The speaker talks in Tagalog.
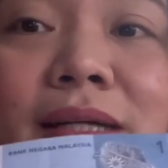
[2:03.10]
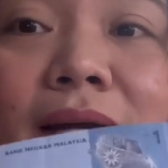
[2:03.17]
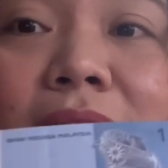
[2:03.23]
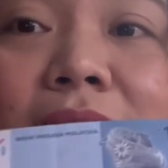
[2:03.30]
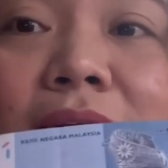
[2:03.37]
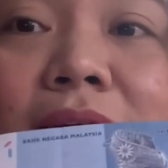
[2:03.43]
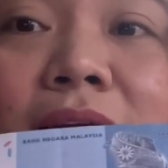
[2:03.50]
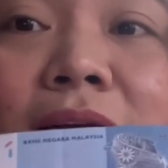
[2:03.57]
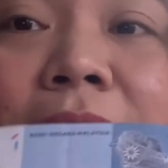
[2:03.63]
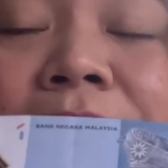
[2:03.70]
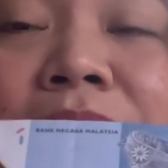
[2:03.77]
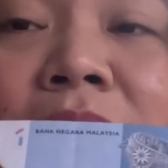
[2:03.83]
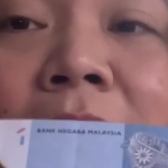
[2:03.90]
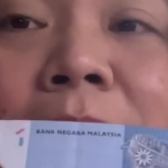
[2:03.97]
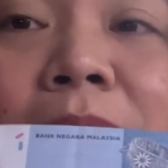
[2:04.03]
uh,
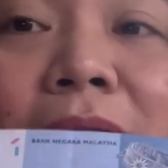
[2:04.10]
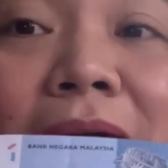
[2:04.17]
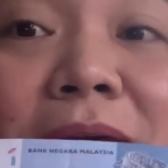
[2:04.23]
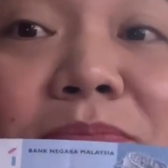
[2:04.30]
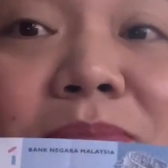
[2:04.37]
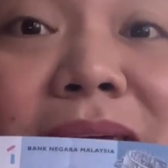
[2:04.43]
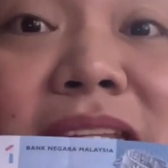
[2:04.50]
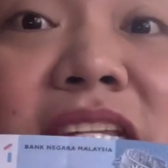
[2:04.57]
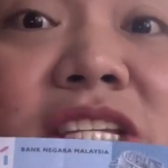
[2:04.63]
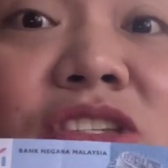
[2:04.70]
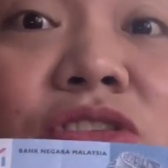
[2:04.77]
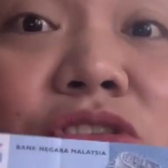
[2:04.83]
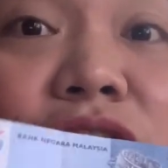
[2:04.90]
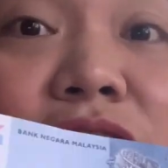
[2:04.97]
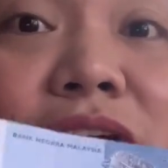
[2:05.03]
prime
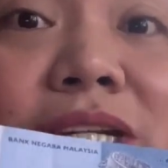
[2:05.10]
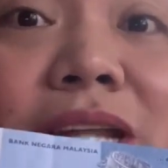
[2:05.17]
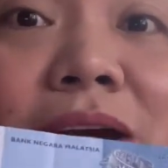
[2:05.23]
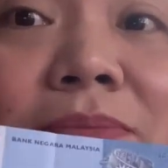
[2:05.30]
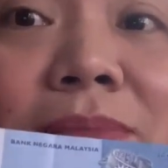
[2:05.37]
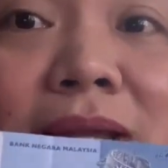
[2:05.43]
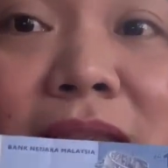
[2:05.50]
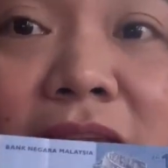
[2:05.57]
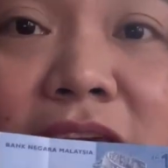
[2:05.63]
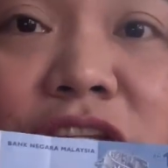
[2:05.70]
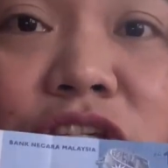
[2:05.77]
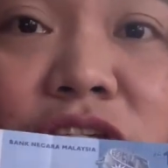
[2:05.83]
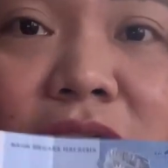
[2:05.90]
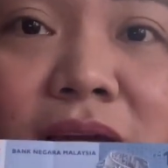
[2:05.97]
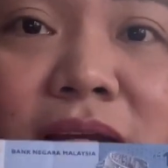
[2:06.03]
minister ng
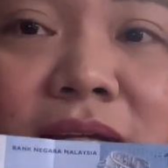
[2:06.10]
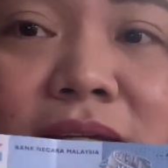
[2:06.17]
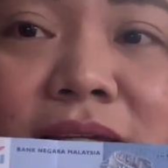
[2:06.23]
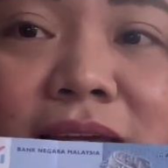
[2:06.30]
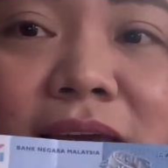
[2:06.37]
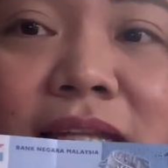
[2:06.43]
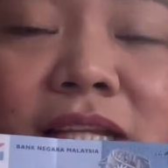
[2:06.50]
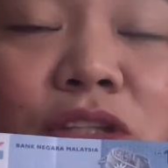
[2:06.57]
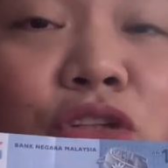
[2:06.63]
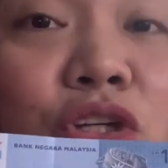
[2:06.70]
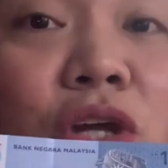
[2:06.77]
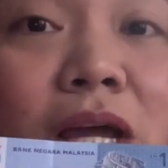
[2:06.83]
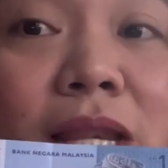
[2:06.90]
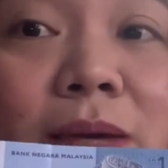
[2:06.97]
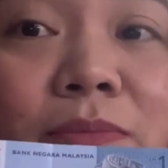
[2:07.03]
Malaysia. Yan. Ito
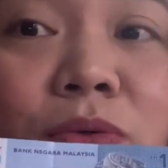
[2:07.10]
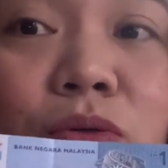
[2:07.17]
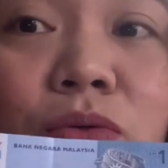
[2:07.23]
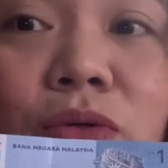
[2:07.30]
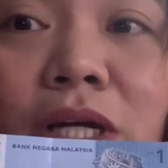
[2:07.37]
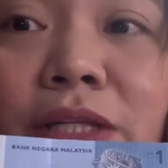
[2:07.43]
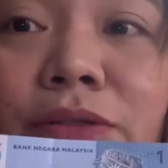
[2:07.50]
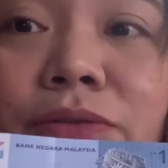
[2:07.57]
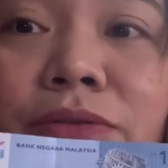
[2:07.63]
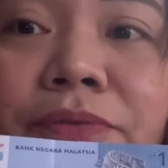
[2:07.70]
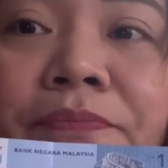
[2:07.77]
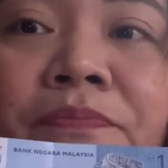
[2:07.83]
yung alam kong ano.